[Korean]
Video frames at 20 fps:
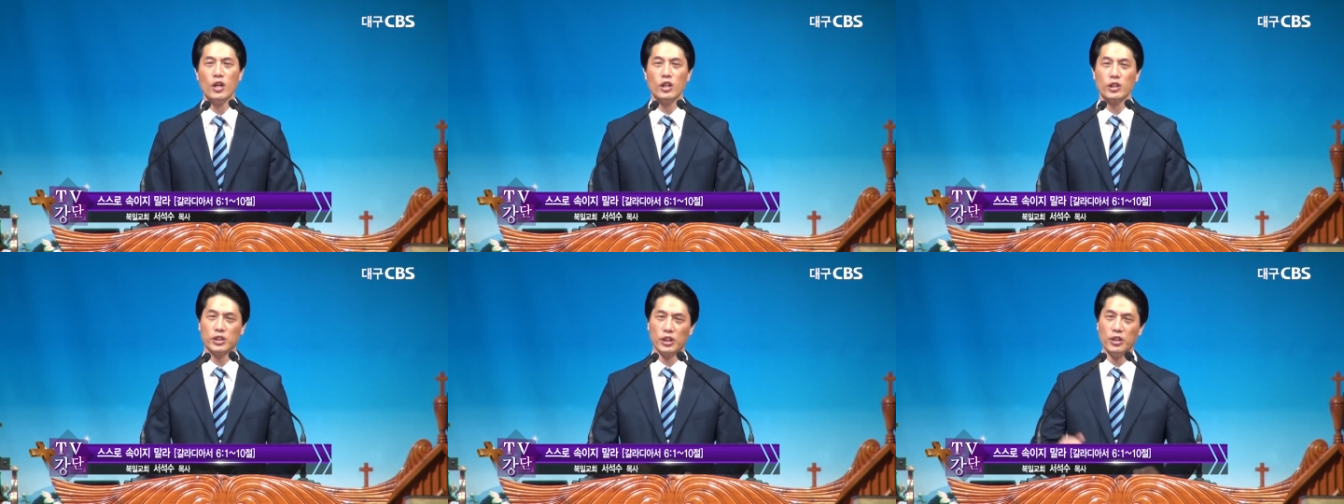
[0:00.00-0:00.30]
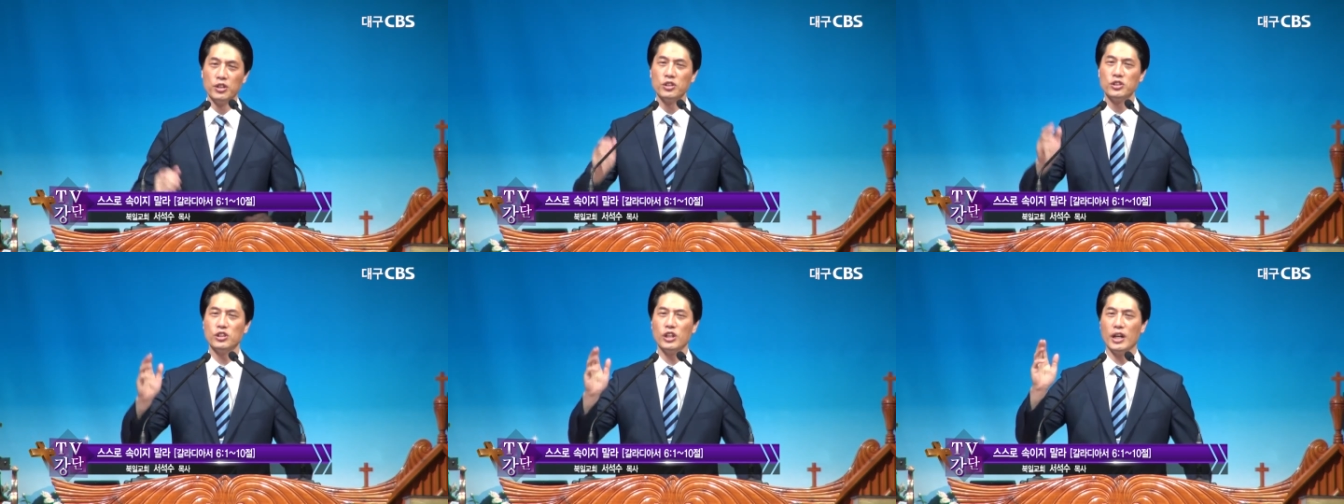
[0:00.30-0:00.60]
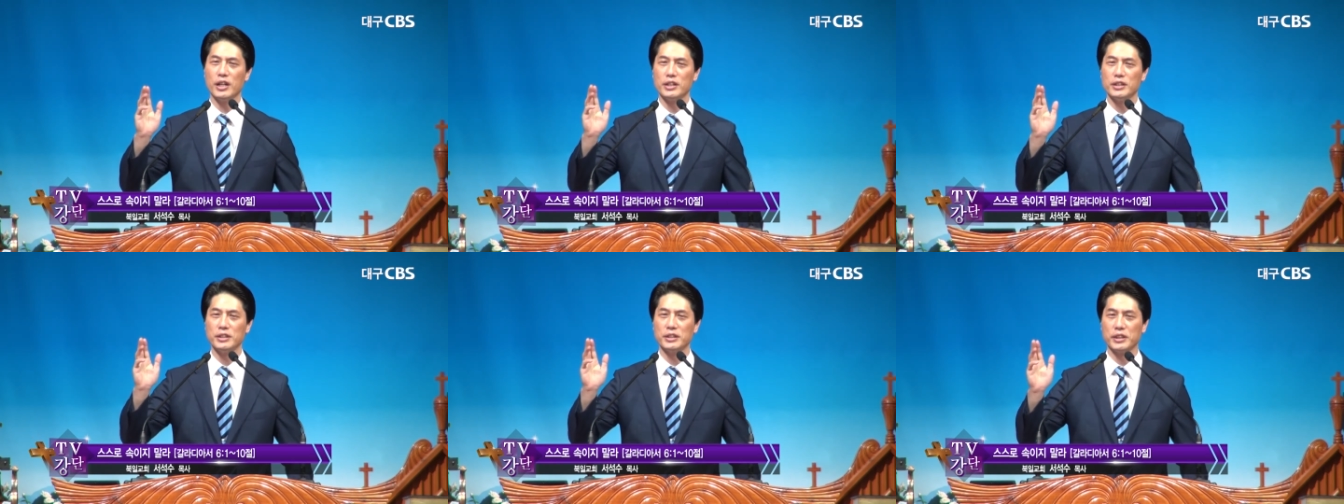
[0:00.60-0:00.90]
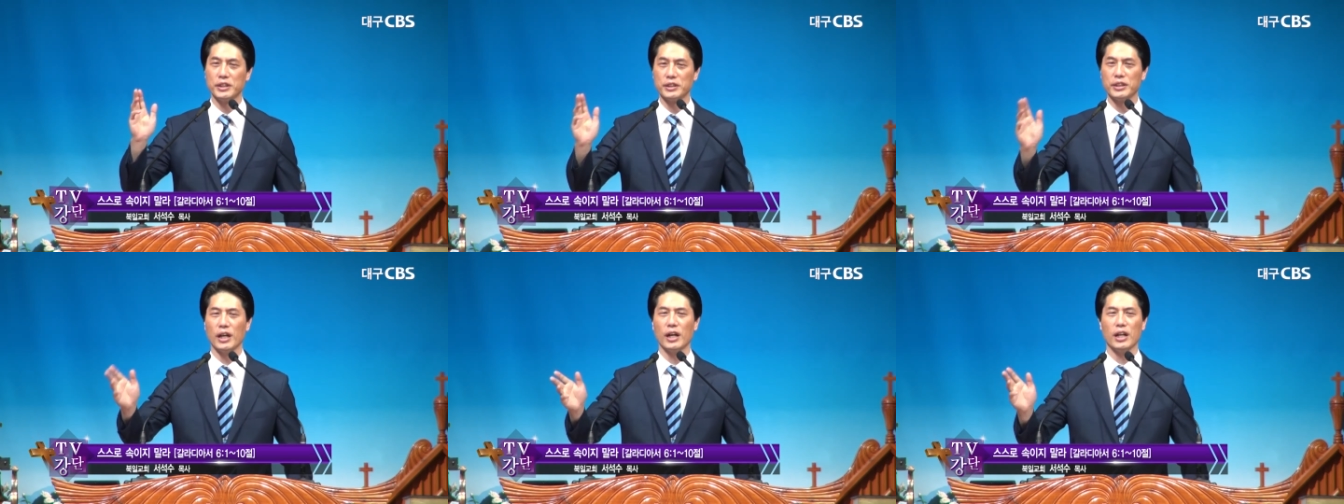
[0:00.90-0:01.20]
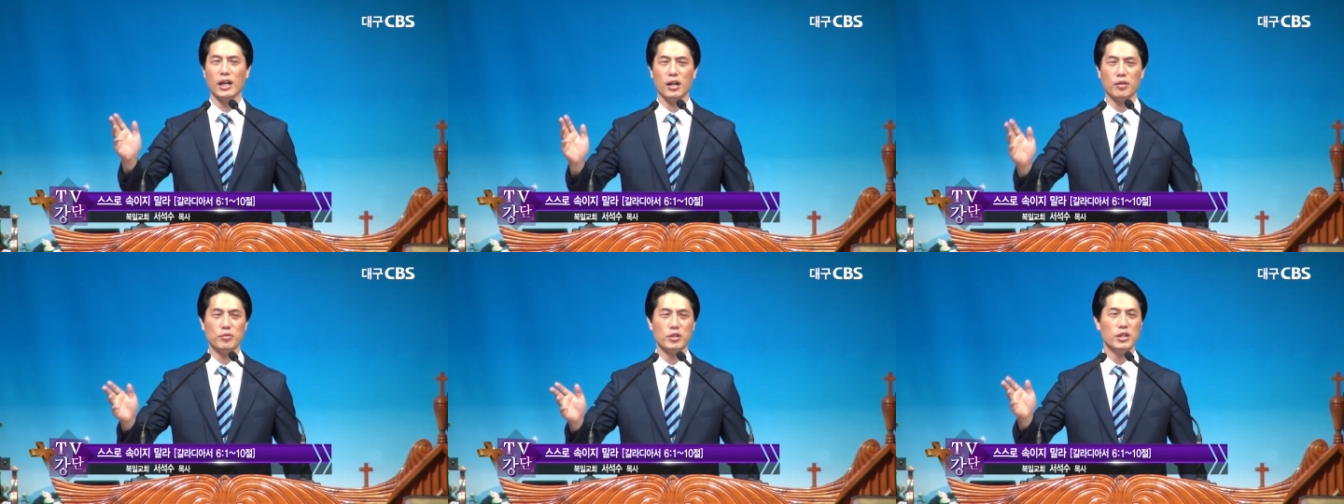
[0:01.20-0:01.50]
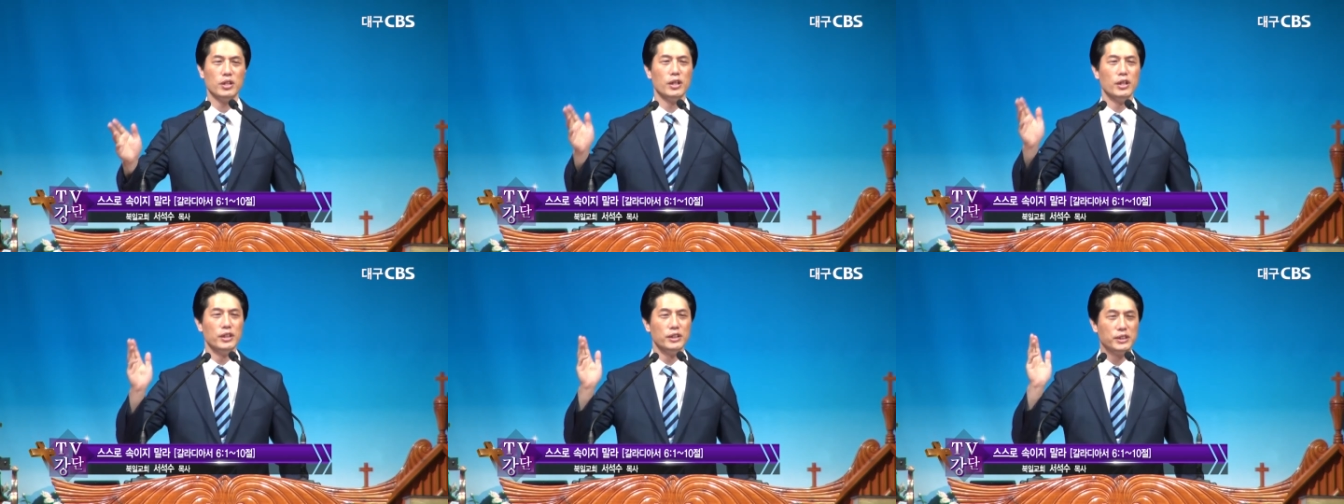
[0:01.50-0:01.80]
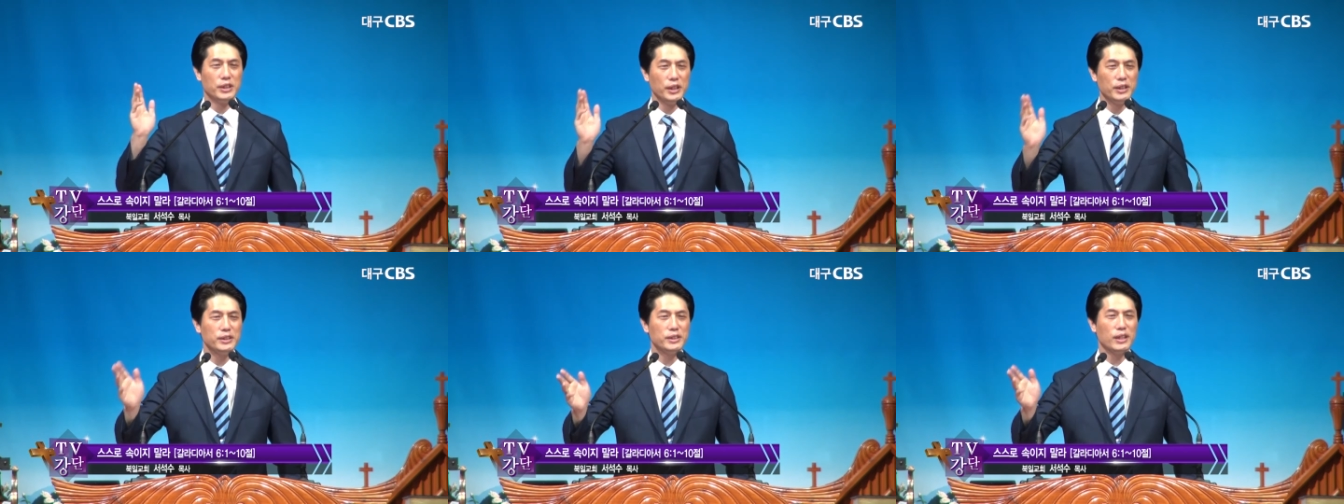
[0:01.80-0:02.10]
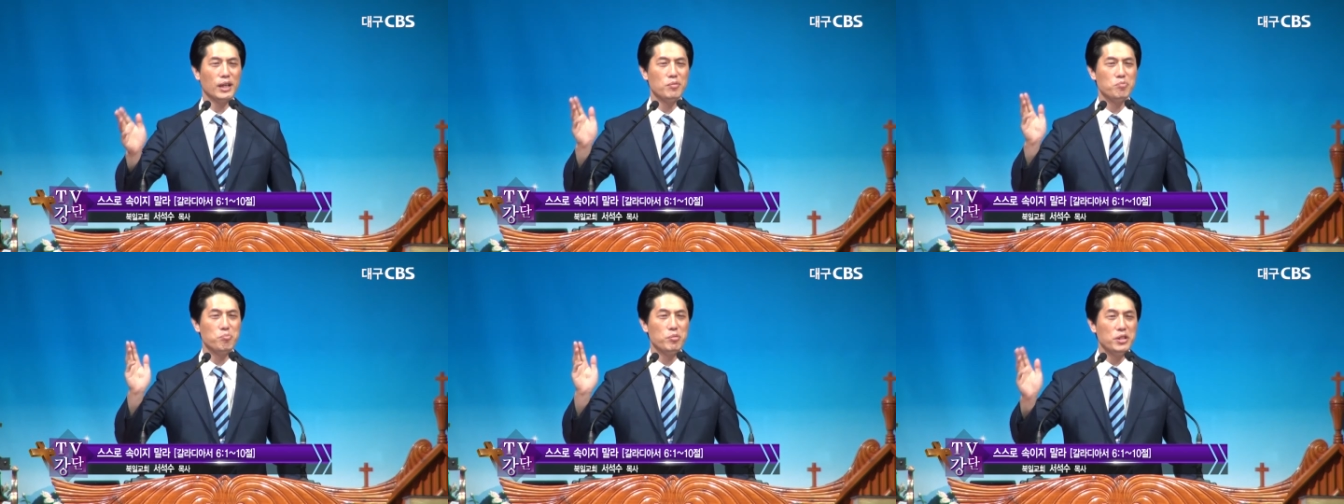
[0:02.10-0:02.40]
정죄하는 그 사람이 진짜